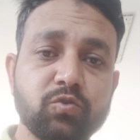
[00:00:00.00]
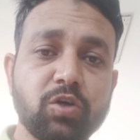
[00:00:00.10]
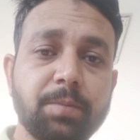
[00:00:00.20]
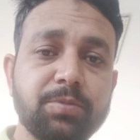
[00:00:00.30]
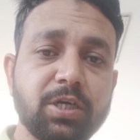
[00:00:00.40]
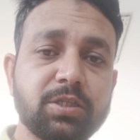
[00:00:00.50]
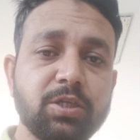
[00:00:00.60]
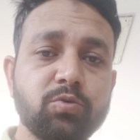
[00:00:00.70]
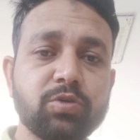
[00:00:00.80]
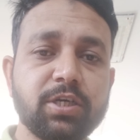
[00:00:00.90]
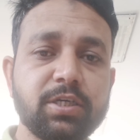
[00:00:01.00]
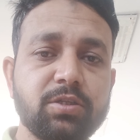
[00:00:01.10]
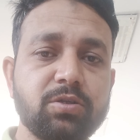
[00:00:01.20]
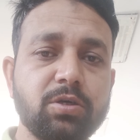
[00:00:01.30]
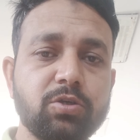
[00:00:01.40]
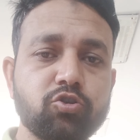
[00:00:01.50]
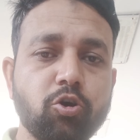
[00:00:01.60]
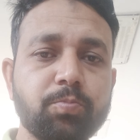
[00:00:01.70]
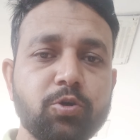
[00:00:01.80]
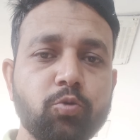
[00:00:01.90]
जो आप देखते होंगे कि
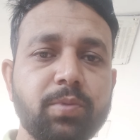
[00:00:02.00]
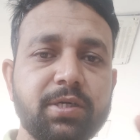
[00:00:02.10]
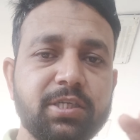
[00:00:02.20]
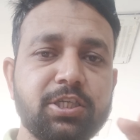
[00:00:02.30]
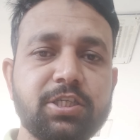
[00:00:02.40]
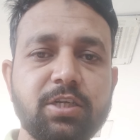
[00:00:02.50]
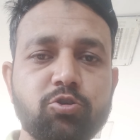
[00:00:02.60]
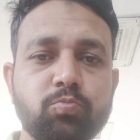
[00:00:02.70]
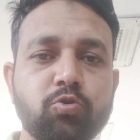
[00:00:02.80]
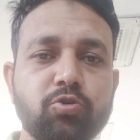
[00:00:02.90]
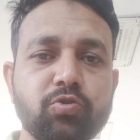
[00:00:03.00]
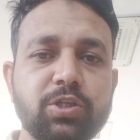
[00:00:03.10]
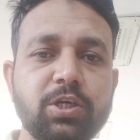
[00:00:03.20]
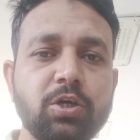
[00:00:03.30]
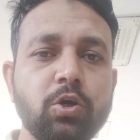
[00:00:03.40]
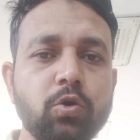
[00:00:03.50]
शॉप के ऊपर डिजिटल जो बोर्ड होते हैं